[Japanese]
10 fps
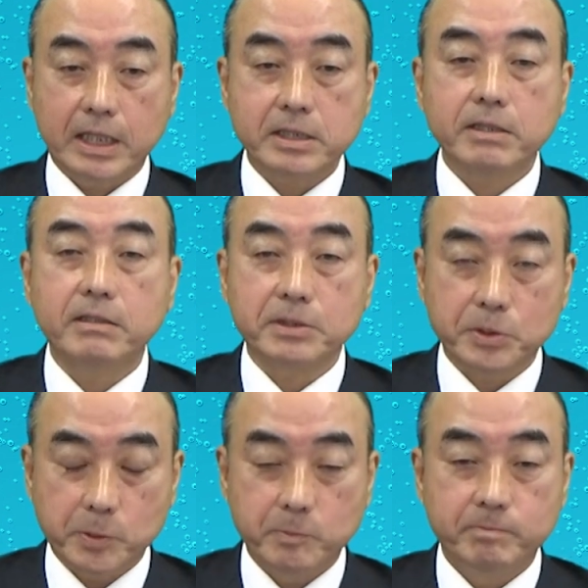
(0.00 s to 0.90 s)
ぜで
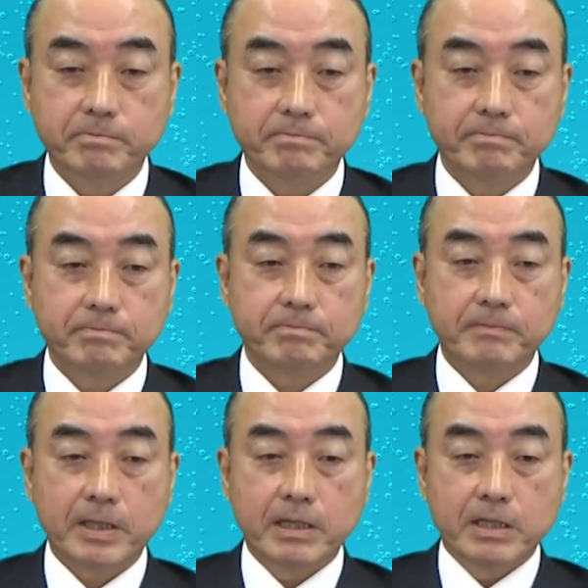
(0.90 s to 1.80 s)
しょう
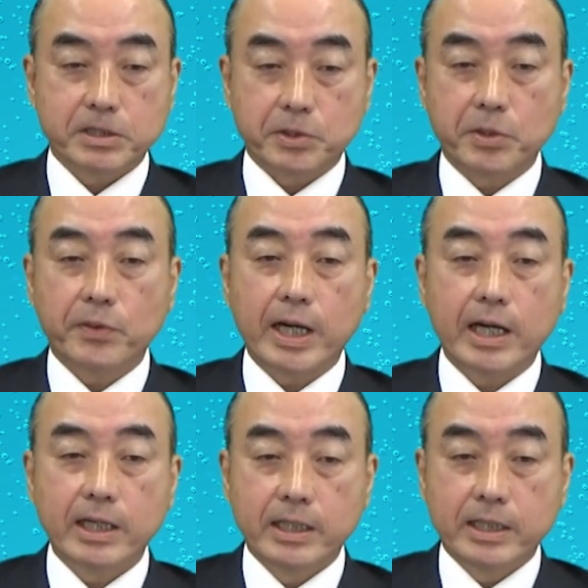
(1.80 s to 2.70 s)
それ
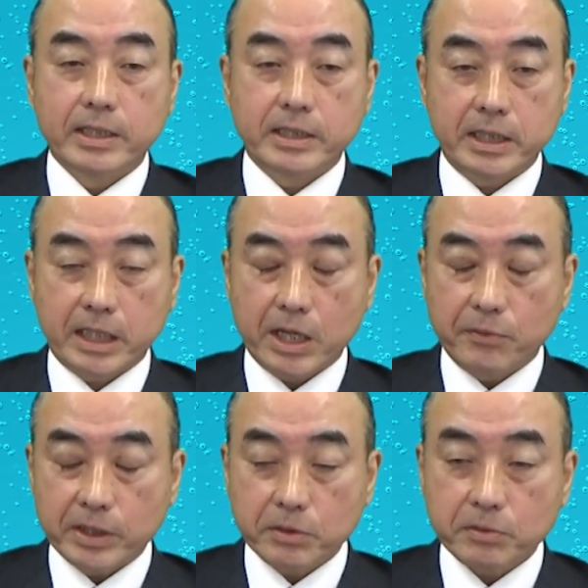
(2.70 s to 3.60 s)
は人間
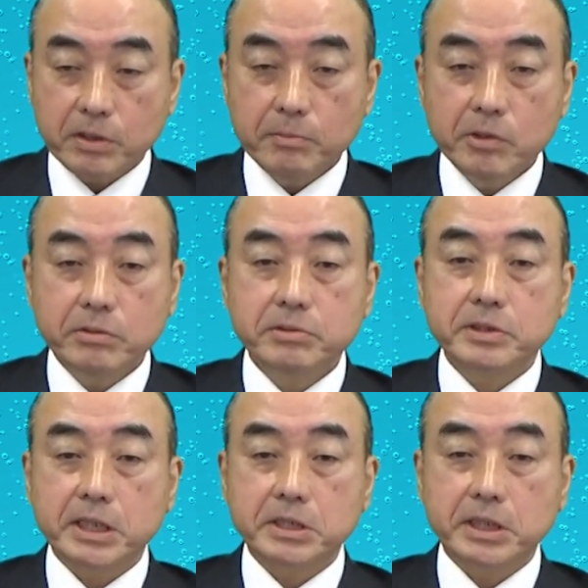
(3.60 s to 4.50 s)
はとても複
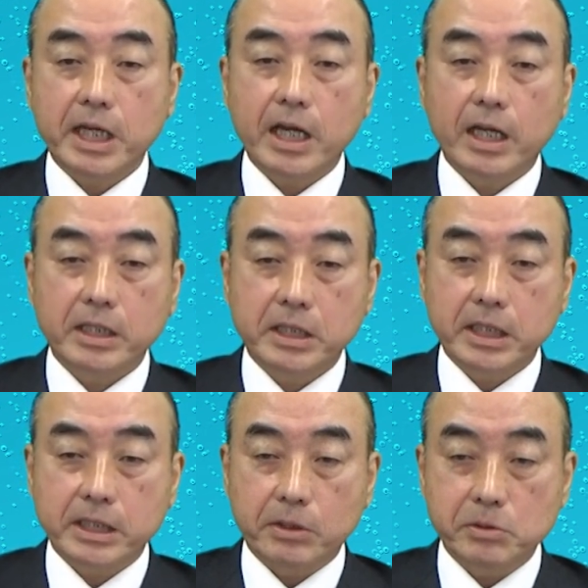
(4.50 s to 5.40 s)
雑な生き
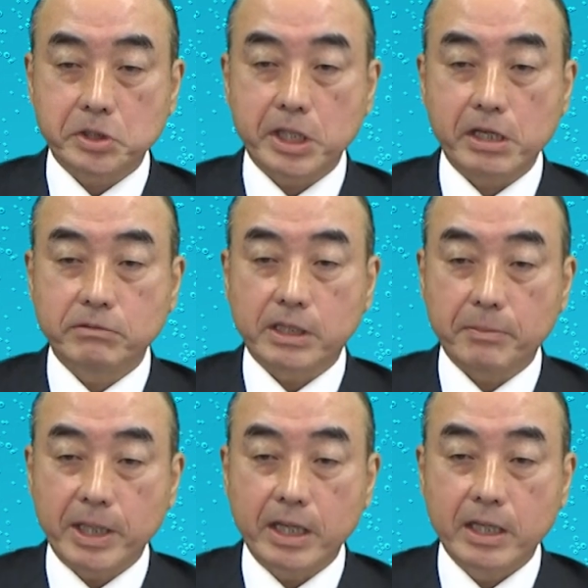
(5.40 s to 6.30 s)
方をしているた
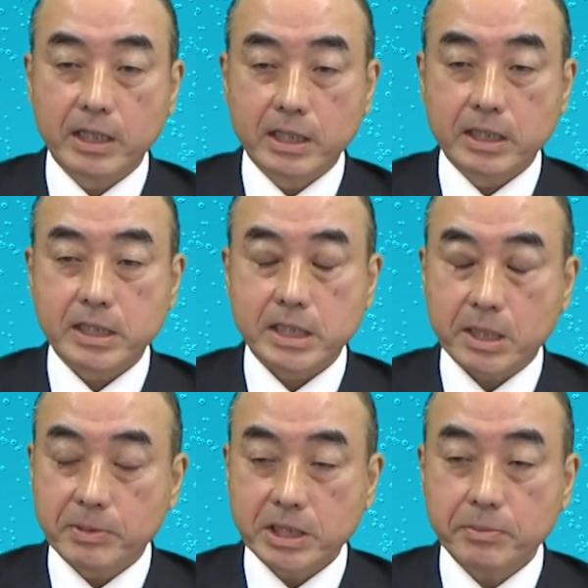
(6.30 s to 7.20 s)
め
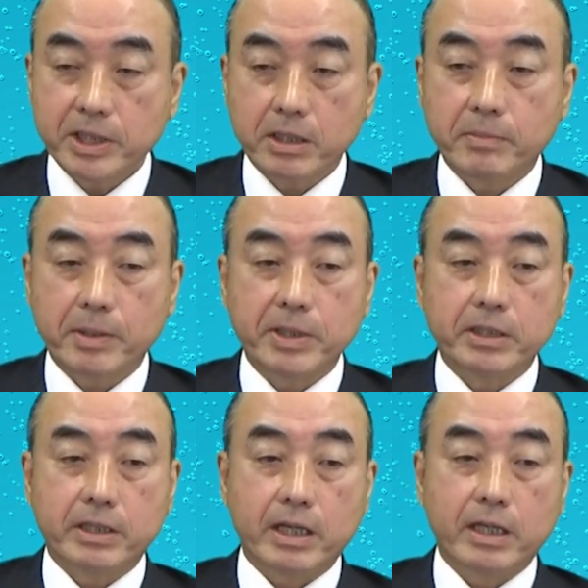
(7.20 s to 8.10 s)
様々な場
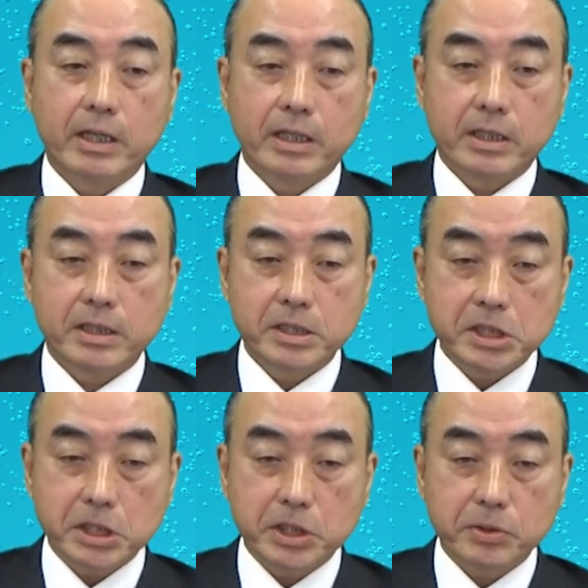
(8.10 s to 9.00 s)
面で意
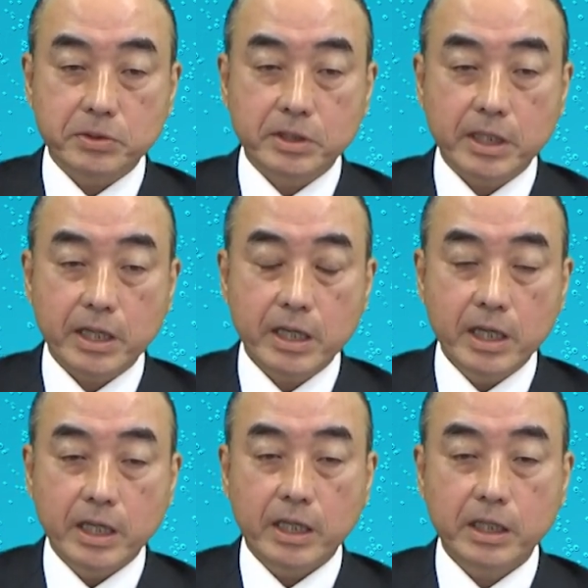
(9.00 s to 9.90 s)
志によっ
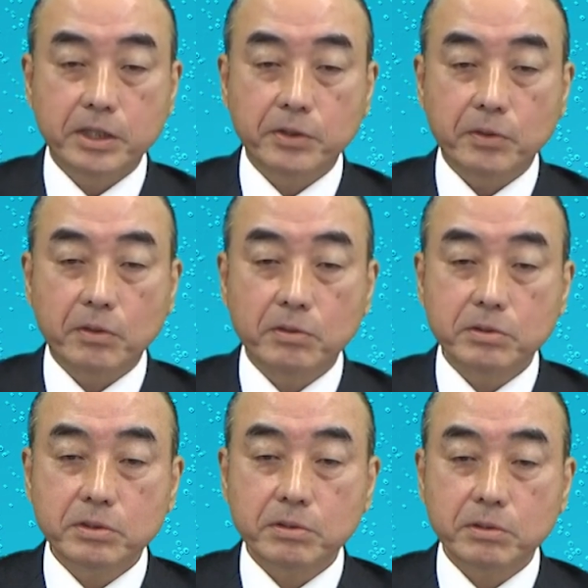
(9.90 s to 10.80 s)
て息を
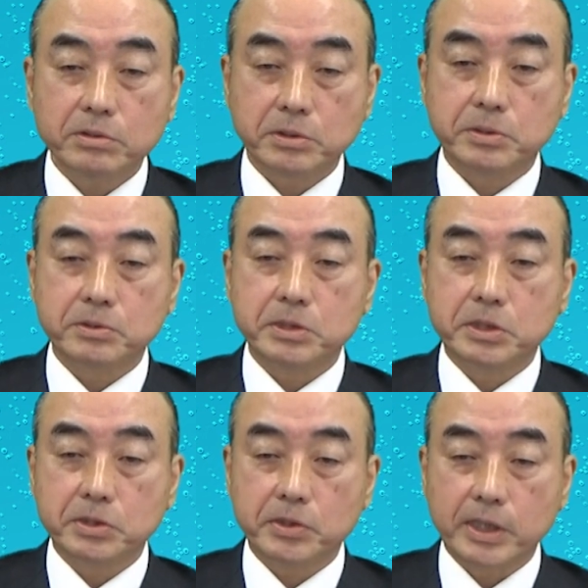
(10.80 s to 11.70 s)
コントロールする
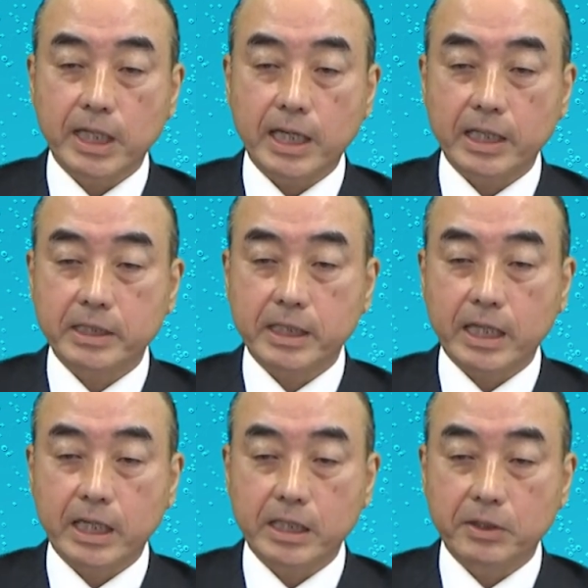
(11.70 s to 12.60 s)
必要があった
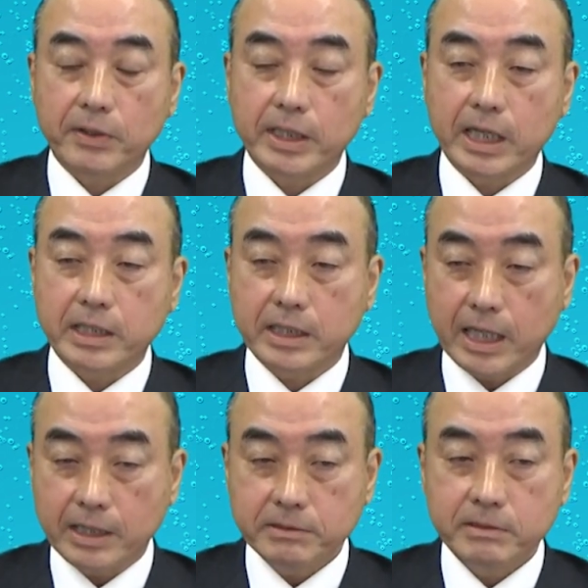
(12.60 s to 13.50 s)
からではない
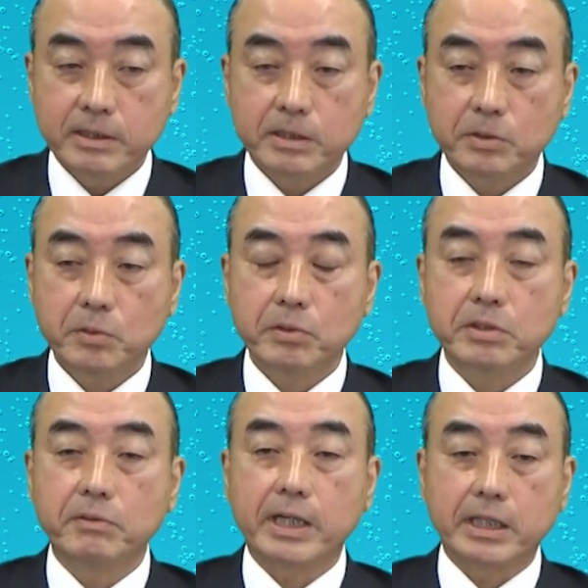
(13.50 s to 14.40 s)
かと
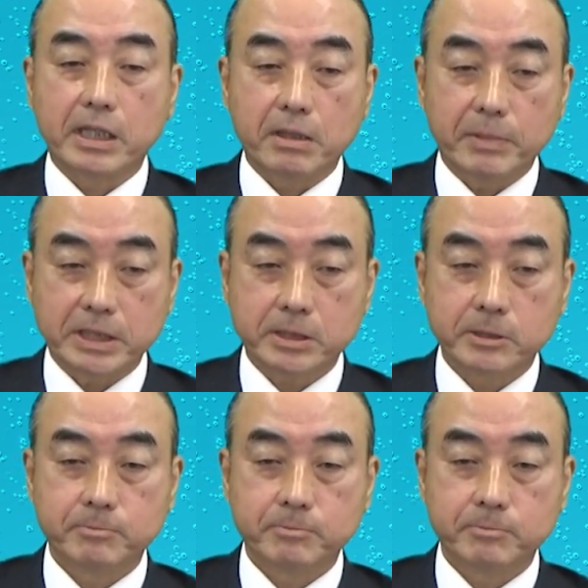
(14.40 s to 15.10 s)
言われています。